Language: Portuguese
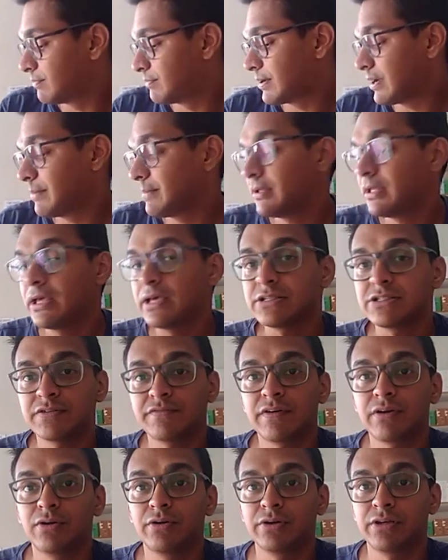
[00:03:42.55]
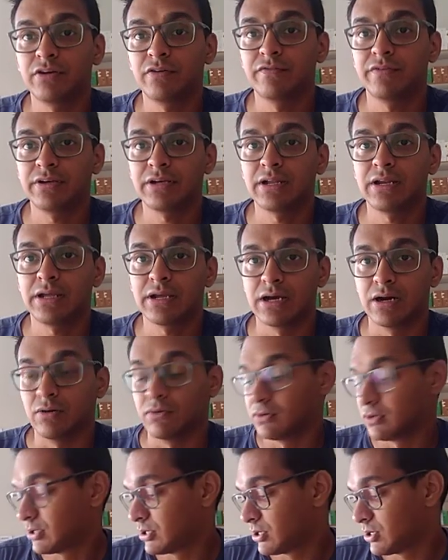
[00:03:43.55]
Para mim é esse valor que fica
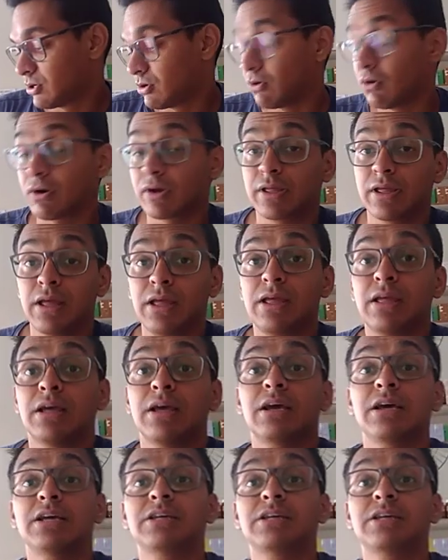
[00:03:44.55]
legal, ok?